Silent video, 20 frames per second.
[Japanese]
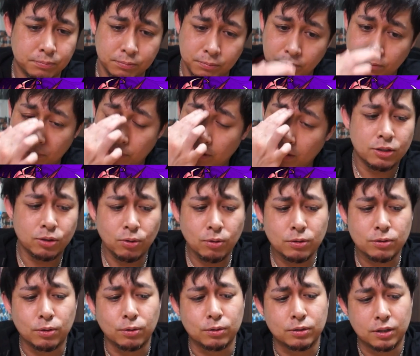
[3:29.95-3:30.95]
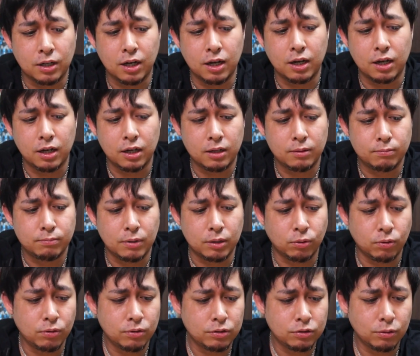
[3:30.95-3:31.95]
うん。そろそろさ、まあ
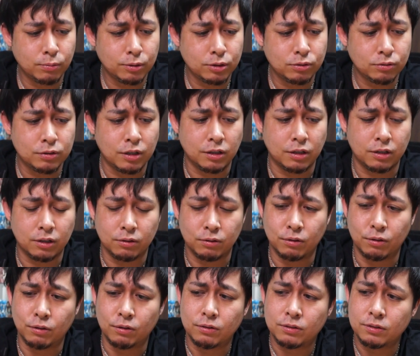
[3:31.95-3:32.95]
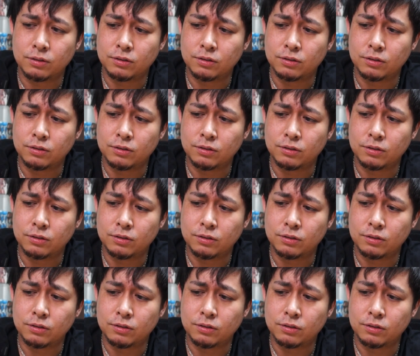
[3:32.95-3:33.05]
こういう子もそうなんだけど、